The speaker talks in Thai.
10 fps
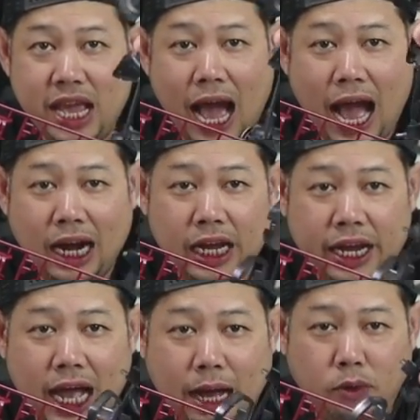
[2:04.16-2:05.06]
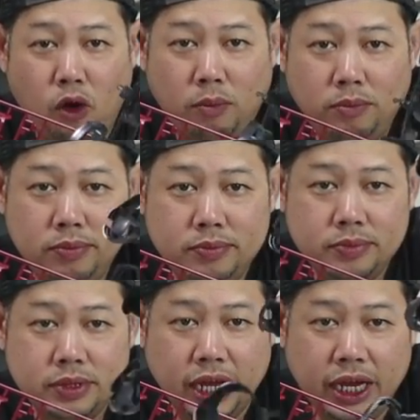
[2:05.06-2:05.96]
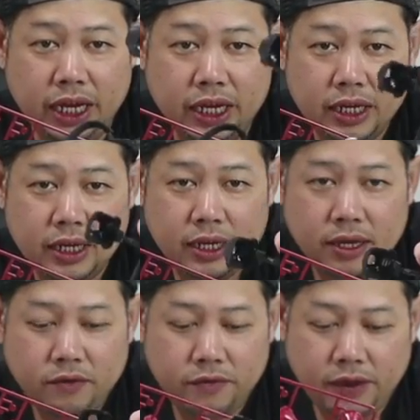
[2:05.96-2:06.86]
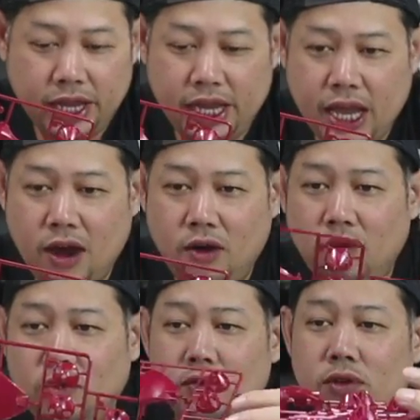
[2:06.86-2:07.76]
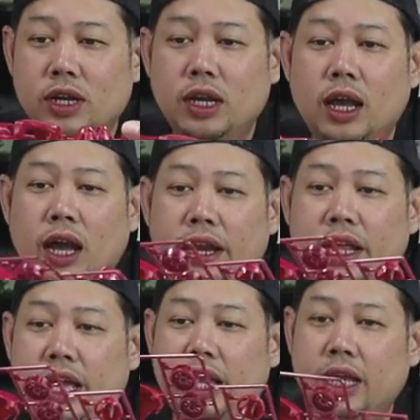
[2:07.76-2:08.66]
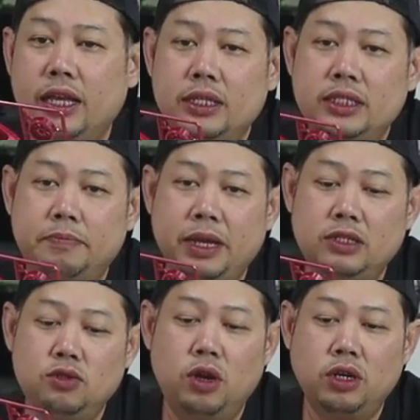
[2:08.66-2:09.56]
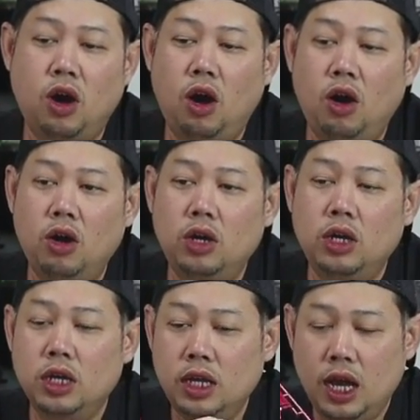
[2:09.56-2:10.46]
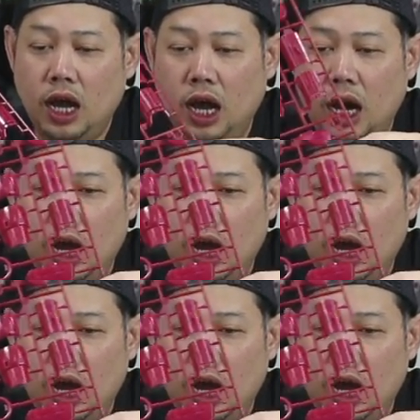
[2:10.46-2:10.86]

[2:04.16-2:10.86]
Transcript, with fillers: นยางเลยนะครับผมนี่เยี่ยวอันนี้จะเป็นส่วนของเอ